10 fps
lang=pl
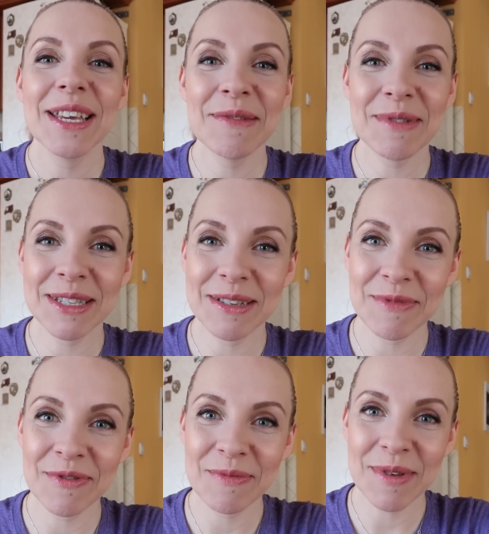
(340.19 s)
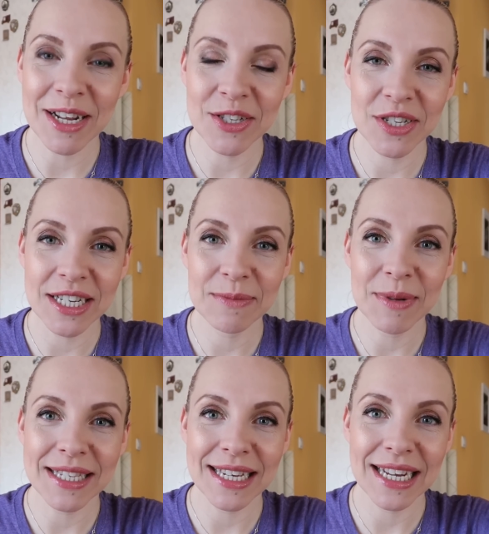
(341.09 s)
i będziemy wybierać się na
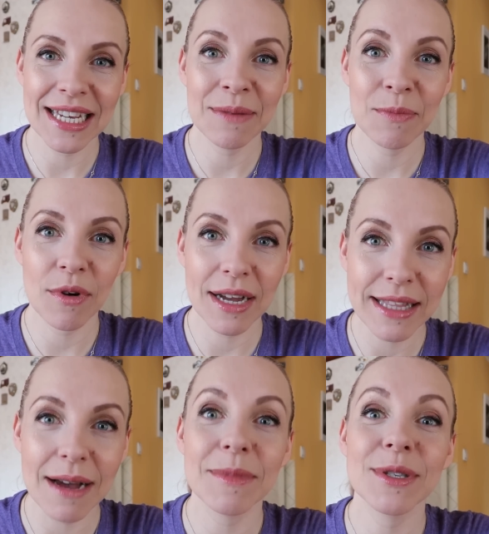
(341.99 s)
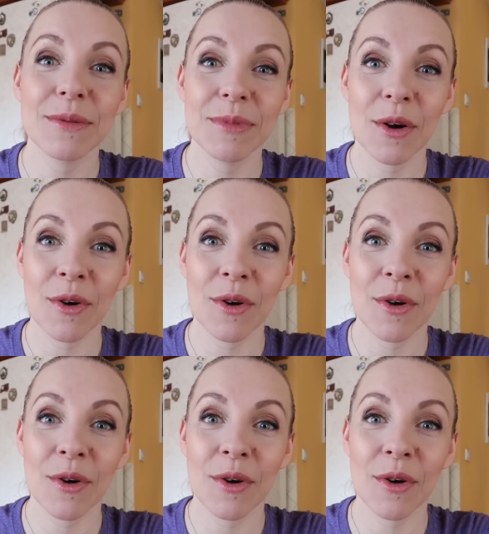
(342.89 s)
spacerek i pogadamy sobie